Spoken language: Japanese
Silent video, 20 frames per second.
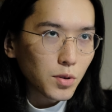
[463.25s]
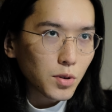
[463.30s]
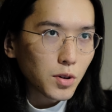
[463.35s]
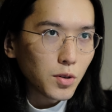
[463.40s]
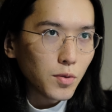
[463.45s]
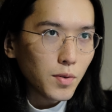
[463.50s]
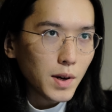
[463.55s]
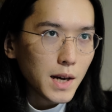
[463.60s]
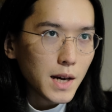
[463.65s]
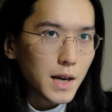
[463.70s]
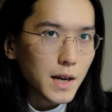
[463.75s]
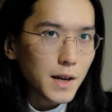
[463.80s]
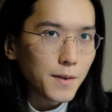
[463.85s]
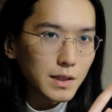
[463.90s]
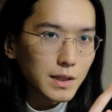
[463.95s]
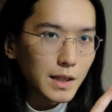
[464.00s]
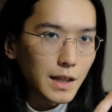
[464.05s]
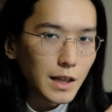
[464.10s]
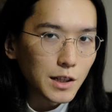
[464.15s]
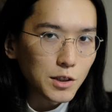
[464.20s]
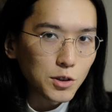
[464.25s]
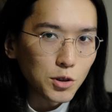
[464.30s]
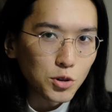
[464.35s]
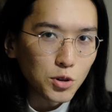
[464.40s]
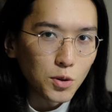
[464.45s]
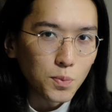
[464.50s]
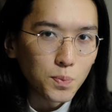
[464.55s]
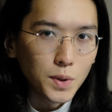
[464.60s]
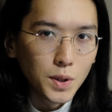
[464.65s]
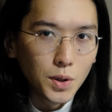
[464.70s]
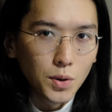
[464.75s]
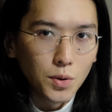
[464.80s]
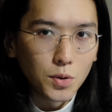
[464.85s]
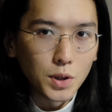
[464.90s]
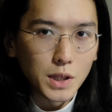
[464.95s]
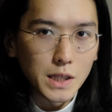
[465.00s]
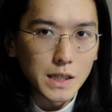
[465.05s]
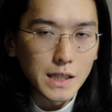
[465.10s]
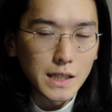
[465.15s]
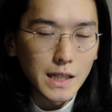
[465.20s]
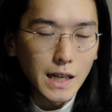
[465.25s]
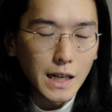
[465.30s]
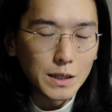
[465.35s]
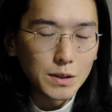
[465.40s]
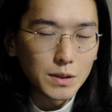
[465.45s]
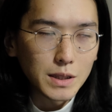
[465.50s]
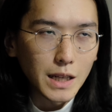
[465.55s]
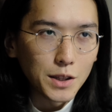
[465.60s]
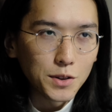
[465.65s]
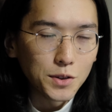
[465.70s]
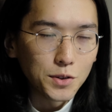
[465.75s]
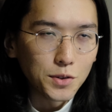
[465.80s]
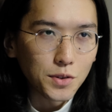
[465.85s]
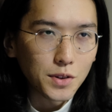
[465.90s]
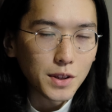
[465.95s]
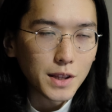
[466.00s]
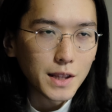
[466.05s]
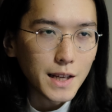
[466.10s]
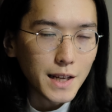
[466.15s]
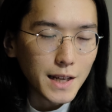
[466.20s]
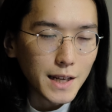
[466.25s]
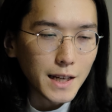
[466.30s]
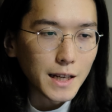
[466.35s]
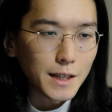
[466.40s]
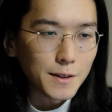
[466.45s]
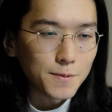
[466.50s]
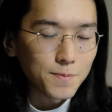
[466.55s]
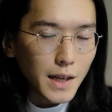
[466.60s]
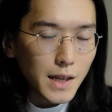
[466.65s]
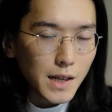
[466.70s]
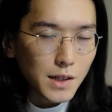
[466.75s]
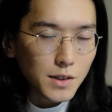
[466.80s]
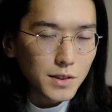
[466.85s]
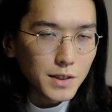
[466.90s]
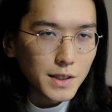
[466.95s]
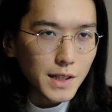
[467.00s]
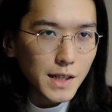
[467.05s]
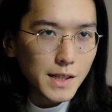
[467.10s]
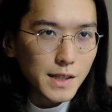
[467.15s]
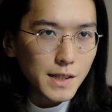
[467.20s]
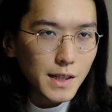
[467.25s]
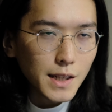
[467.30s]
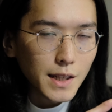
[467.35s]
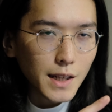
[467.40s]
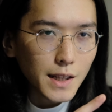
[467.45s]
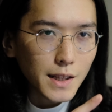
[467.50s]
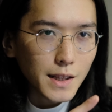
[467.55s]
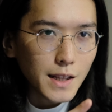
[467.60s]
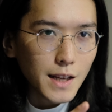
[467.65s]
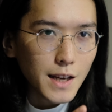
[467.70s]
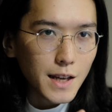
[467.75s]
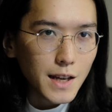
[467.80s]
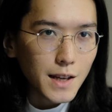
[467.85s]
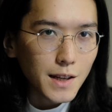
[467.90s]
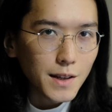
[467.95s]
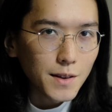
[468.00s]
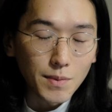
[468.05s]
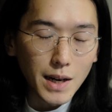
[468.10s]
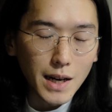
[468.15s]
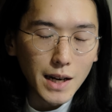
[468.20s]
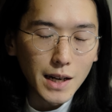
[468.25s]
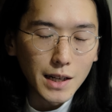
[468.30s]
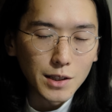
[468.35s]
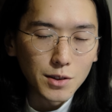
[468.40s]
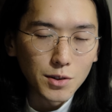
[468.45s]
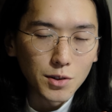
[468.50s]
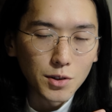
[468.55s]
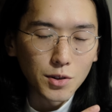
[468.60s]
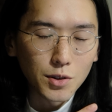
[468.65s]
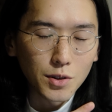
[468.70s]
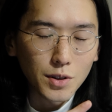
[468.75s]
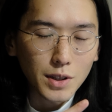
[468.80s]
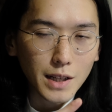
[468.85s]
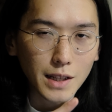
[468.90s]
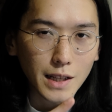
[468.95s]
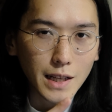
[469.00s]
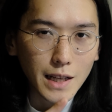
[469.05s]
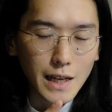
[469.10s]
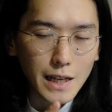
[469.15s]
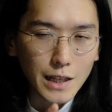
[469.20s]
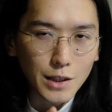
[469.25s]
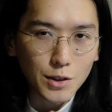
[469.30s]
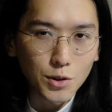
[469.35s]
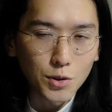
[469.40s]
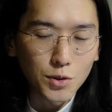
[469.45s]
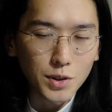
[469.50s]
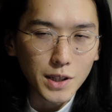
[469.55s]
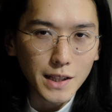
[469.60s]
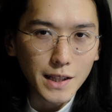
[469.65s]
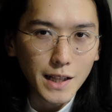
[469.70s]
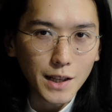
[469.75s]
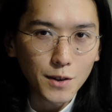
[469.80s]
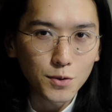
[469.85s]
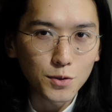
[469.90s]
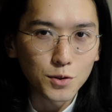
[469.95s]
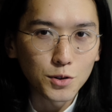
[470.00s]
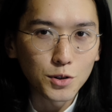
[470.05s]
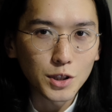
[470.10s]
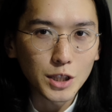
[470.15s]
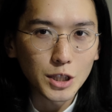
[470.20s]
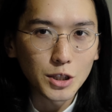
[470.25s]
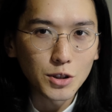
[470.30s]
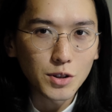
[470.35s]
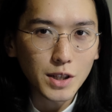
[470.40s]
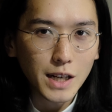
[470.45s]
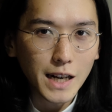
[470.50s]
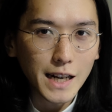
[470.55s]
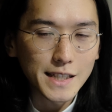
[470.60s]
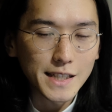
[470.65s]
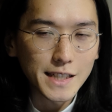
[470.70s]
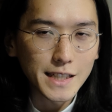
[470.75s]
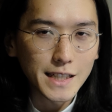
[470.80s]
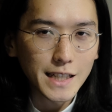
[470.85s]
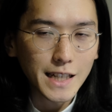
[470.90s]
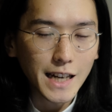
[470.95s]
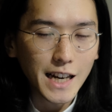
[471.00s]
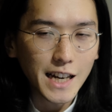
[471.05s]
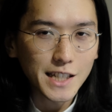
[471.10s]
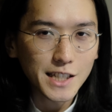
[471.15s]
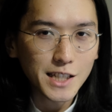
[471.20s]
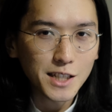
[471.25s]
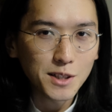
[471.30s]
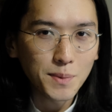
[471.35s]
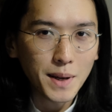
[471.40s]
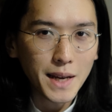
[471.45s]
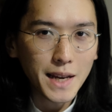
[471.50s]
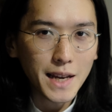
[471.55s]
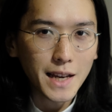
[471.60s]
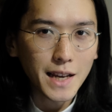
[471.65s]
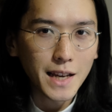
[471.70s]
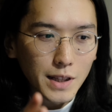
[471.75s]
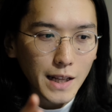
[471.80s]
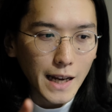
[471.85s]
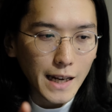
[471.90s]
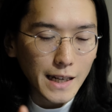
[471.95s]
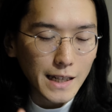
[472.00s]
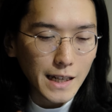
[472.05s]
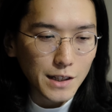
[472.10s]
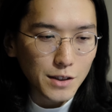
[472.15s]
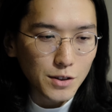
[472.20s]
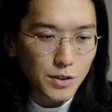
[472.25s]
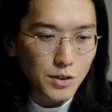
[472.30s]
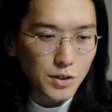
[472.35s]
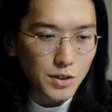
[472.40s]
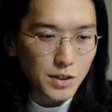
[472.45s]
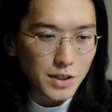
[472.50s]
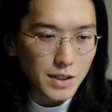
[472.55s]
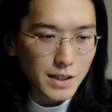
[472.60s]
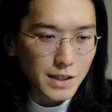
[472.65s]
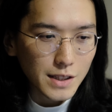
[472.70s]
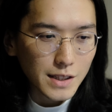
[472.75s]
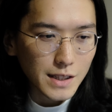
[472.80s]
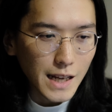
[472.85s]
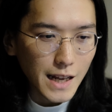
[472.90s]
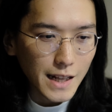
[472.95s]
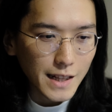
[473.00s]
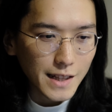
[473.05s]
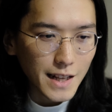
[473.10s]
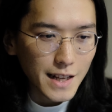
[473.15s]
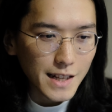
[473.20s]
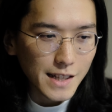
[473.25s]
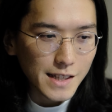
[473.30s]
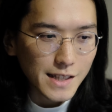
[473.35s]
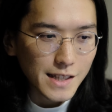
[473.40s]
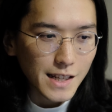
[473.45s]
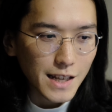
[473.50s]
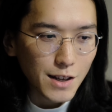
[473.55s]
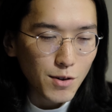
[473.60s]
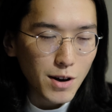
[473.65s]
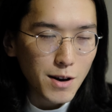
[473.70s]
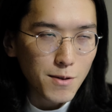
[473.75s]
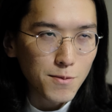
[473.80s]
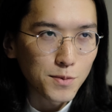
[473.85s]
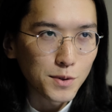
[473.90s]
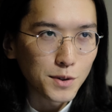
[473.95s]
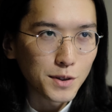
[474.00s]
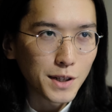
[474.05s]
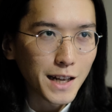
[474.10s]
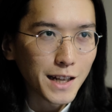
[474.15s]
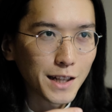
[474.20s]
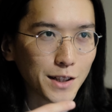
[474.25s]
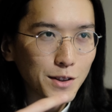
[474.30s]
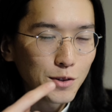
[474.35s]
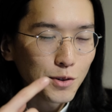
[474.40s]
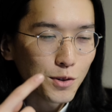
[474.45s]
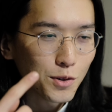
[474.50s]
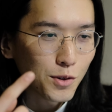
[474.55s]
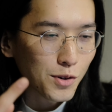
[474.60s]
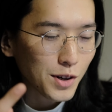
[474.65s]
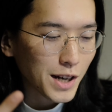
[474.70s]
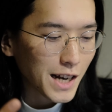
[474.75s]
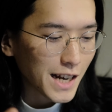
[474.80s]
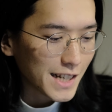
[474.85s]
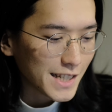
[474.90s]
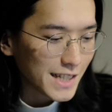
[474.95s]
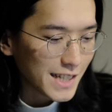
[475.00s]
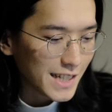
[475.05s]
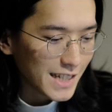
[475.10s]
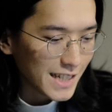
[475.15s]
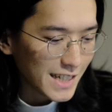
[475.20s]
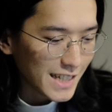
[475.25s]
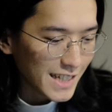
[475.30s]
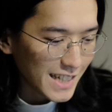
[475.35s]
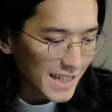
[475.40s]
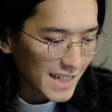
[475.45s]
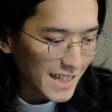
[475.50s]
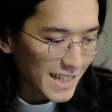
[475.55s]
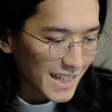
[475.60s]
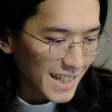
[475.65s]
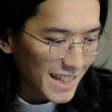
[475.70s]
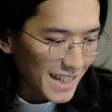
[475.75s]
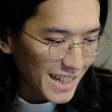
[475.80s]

時はセレクトショップのオリジナルタトで、大学2年生になって周りの影響を受けて古着をかじり始め、大学3年生はブランドをかじり、